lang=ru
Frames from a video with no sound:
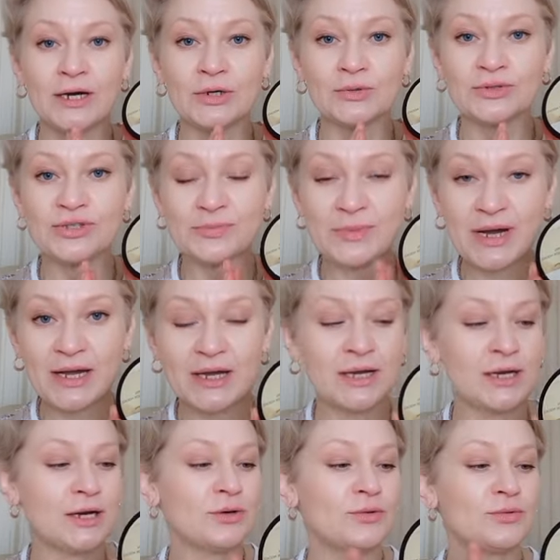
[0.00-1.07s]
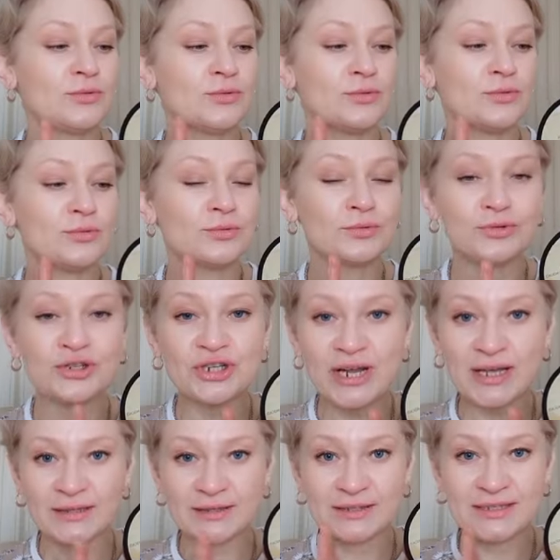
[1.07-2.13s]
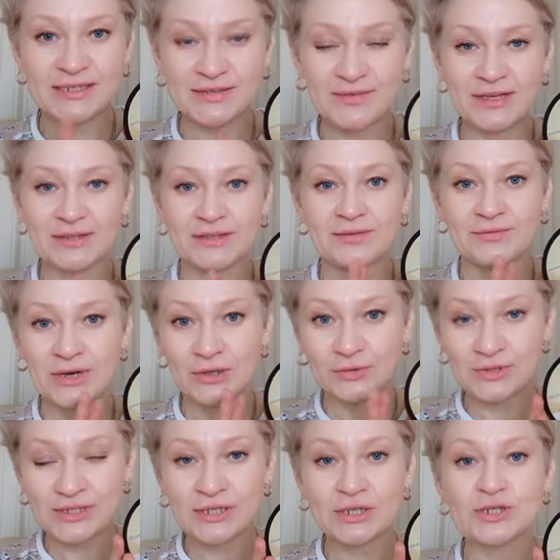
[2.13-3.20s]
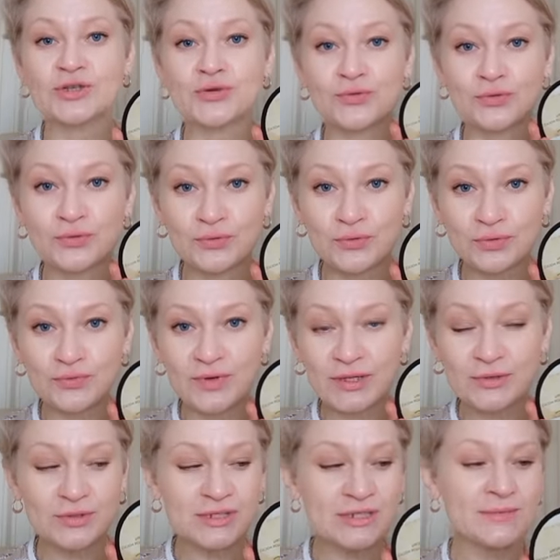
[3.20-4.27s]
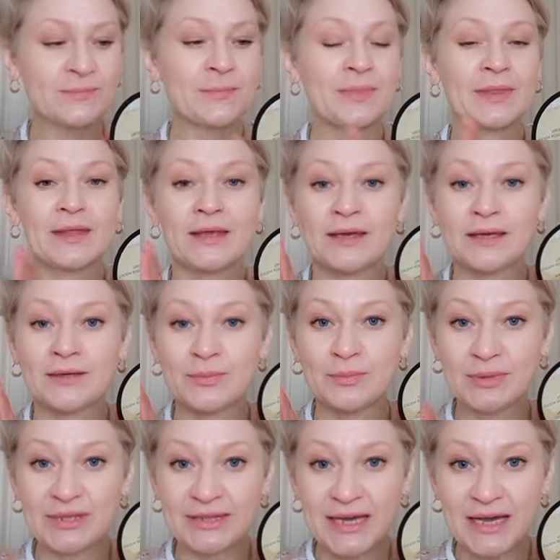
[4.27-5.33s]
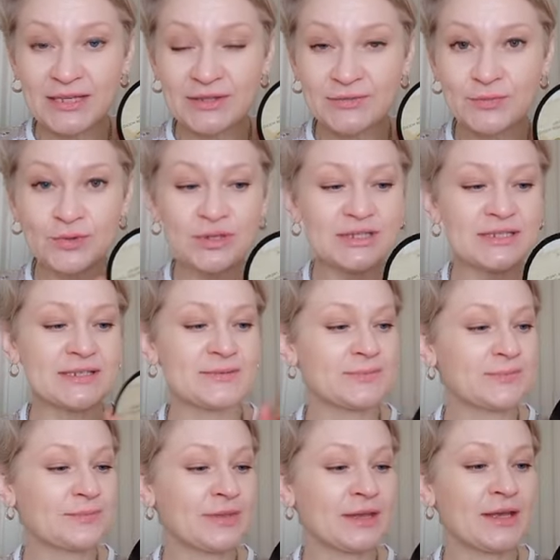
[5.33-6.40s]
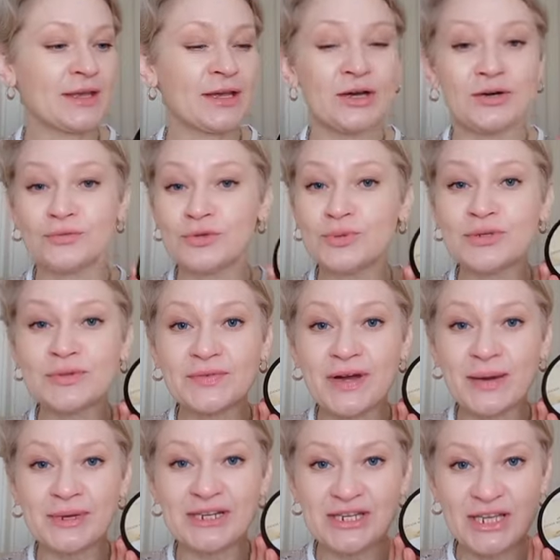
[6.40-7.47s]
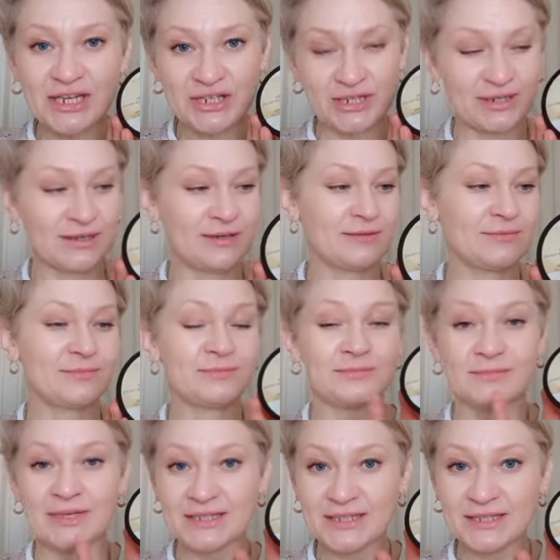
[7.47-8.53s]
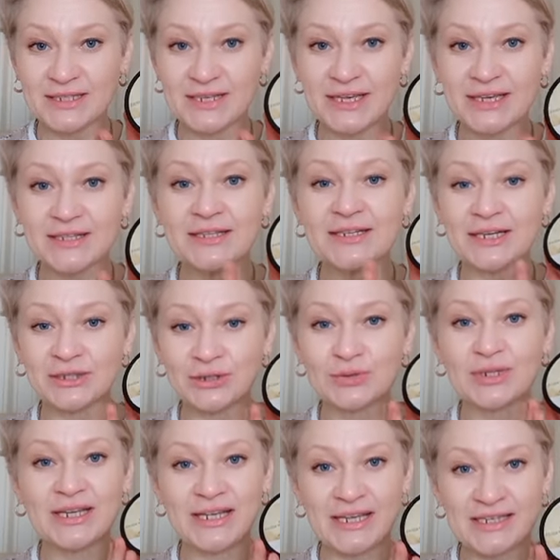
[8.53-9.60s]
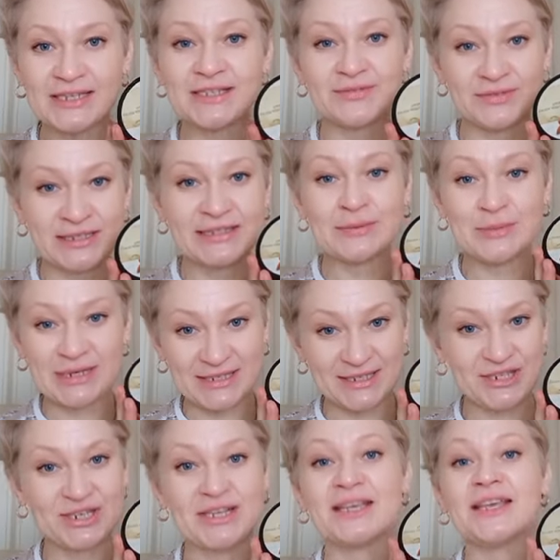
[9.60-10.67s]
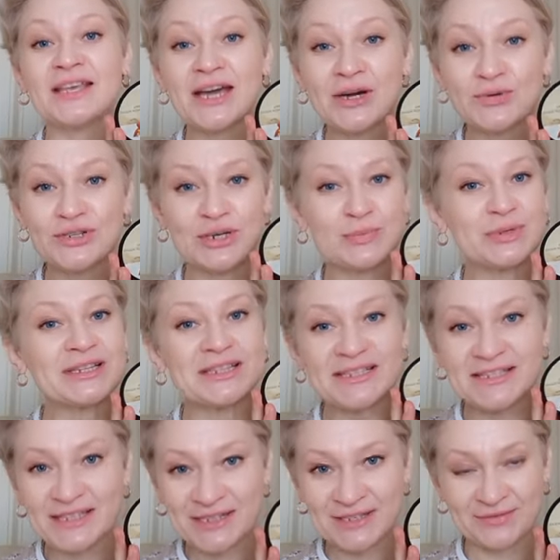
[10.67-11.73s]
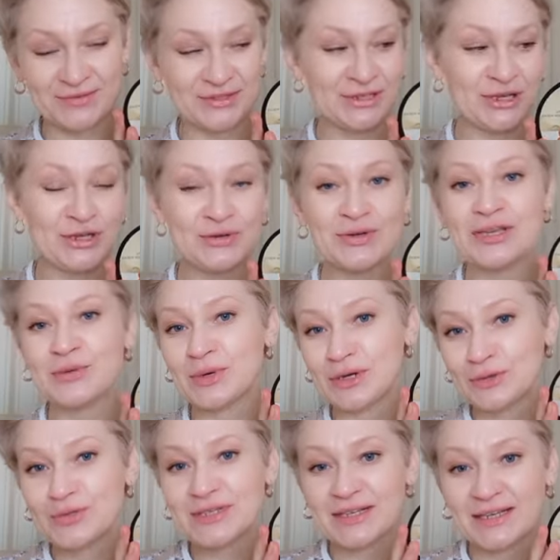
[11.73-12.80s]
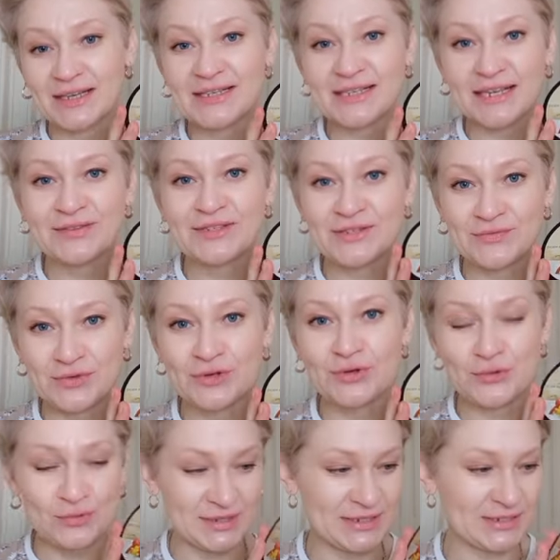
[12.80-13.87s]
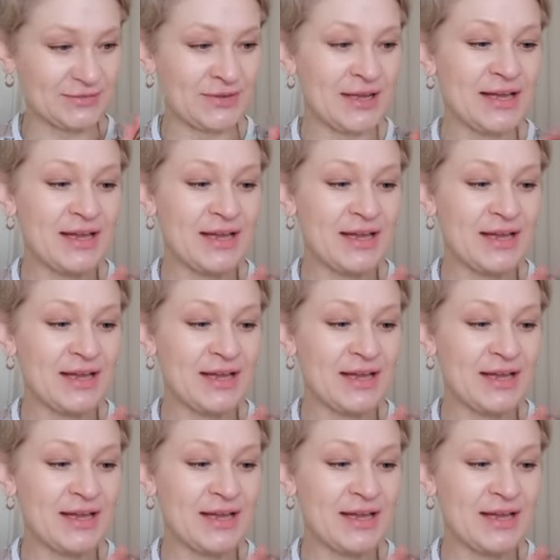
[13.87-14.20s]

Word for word: Усьма улучшает цвет волос, структуру волос, питает волос. В общем, два мощнейших ингредиента, который есть в этой масочке. Я уже протестировала ее и могу оставить свой отзыв.